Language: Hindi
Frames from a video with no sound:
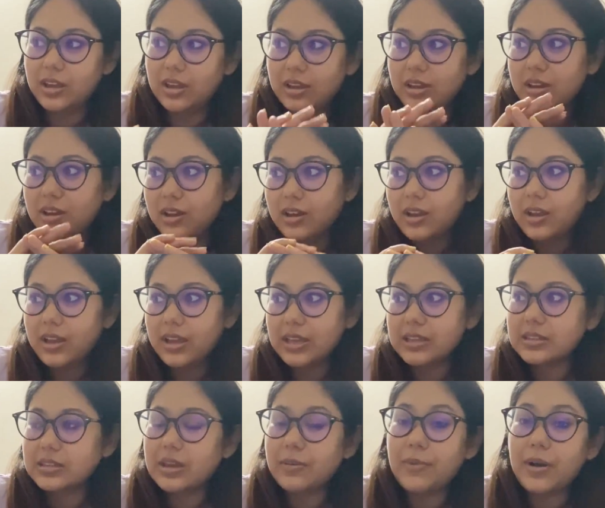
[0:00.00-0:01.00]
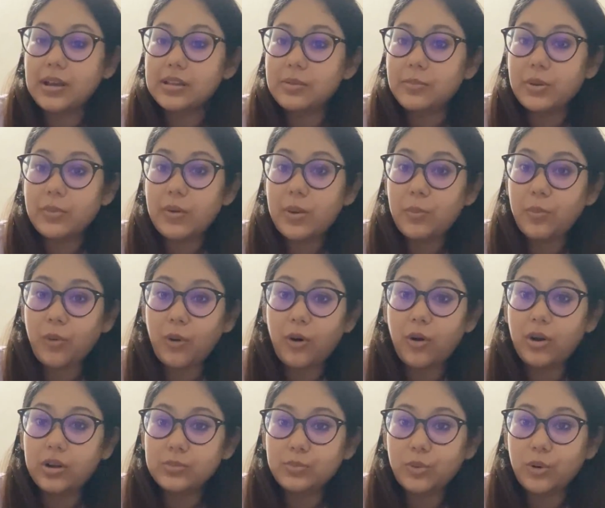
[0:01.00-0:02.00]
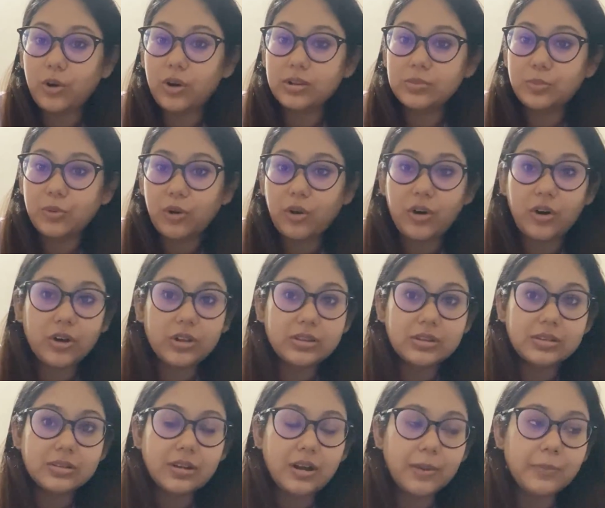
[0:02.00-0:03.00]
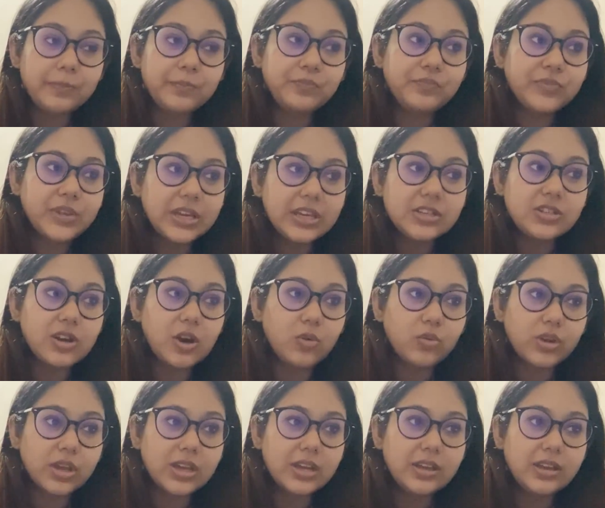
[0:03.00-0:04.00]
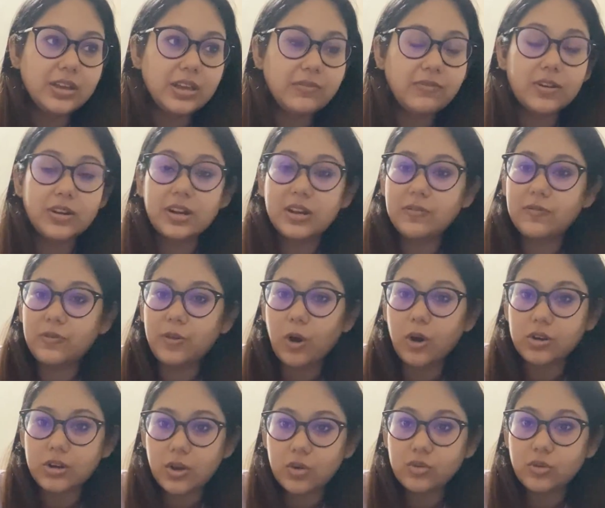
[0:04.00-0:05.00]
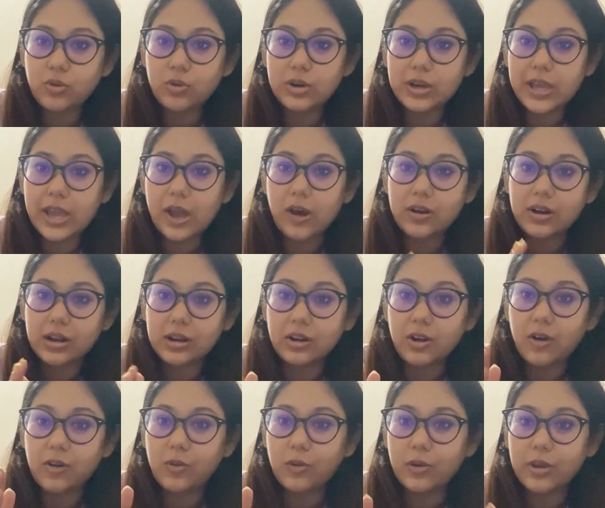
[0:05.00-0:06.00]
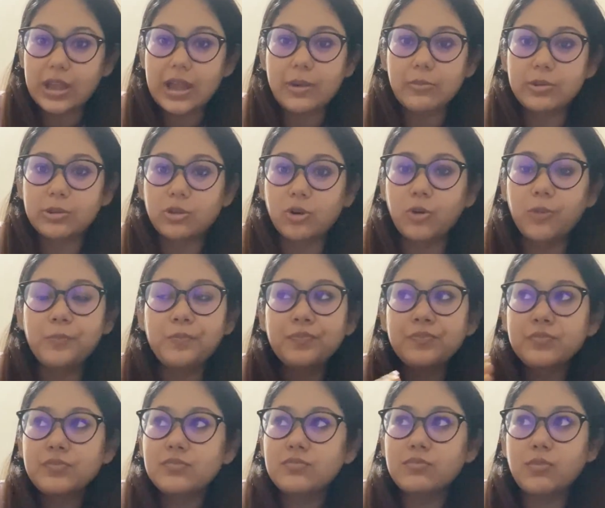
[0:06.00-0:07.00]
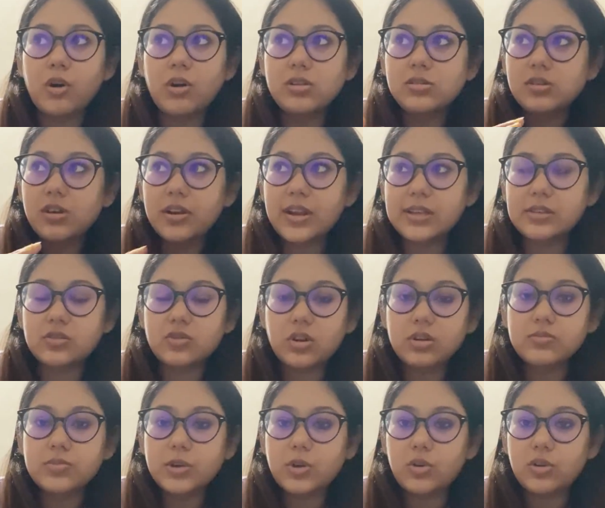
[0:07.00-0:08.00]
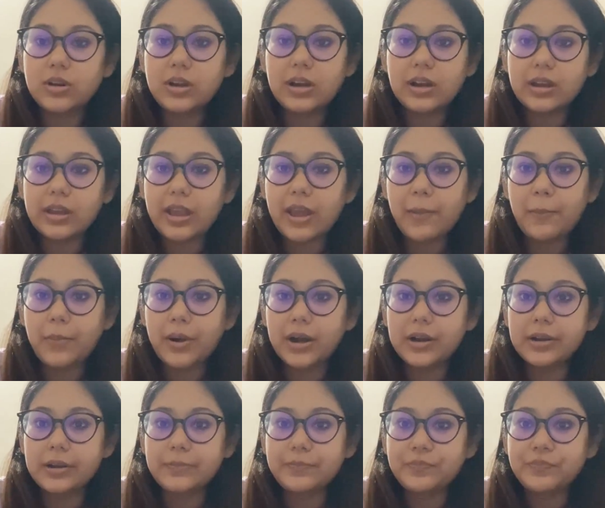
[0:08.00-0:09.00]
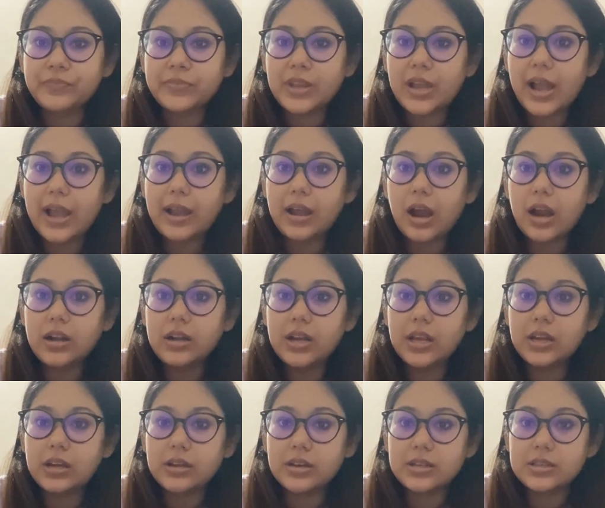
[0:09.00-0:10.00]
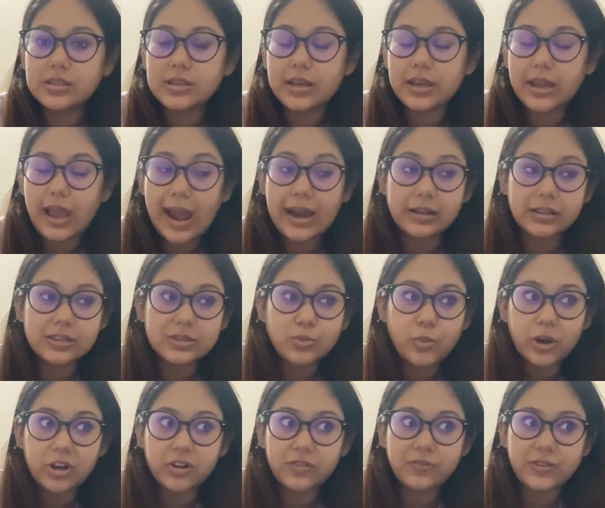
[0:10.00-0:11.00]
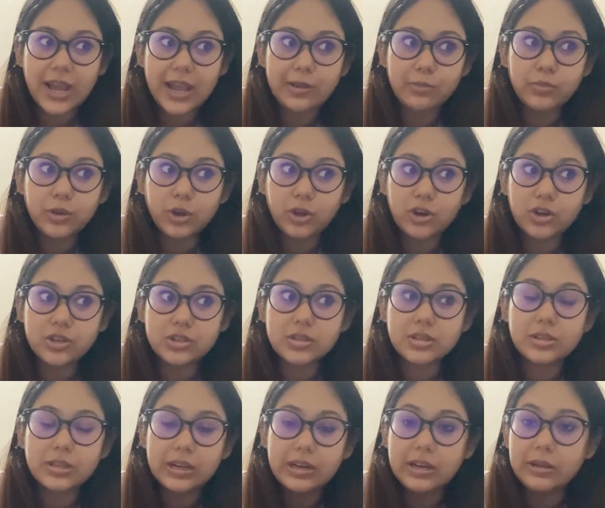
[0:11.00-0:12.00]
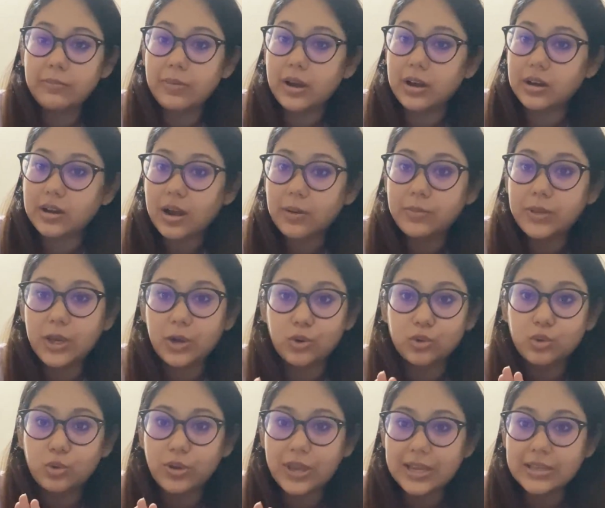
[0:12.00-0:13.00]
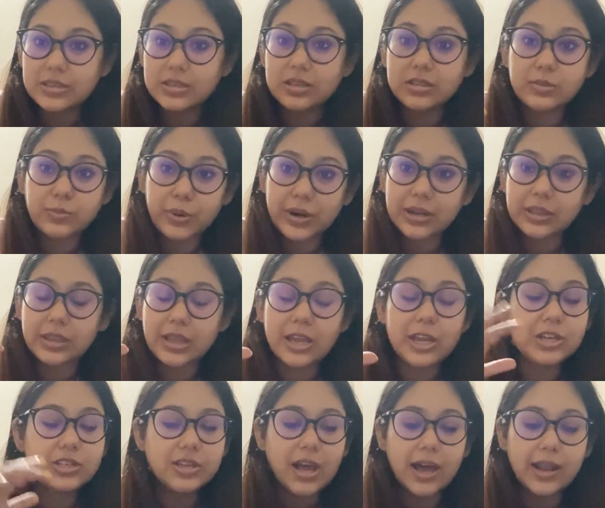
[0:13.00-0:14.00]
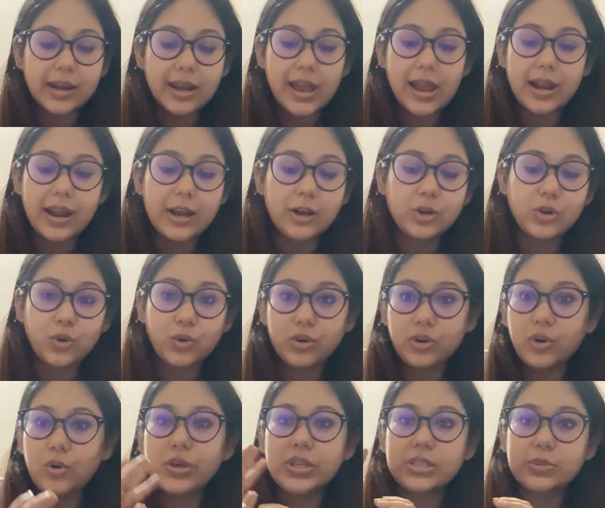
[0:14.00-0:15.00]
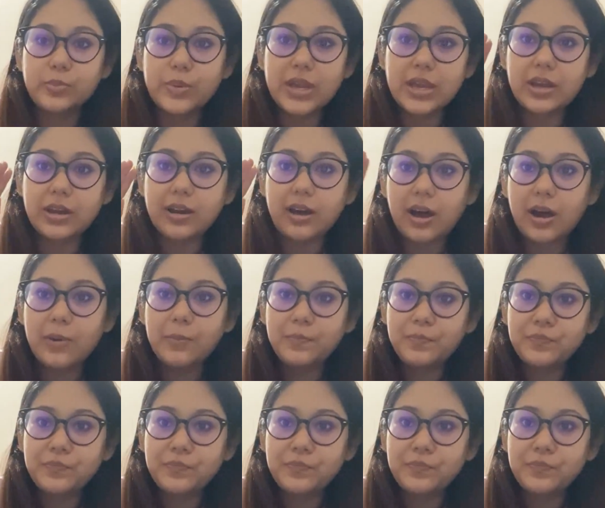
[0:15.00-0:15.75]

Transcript: कि इसके बाद अभी मैं बहुत बहुत बहुत कम ही जाऊंगी इवन इफ लॉकडाउन खुल गया और अनलॉक हो गया अभी तो मॉल्स और रेस्टोरेंट भी खुलने लगे हैं बट आई कॉन्ट टेक अ रिस्क एट दिस पॉइंट ऑफ टाइम बिकॉज दिल्ली में अगर आप देखो तो केसेस बढ़ते ही जा रहे हैं एंड आई डोंट नो इस पीक का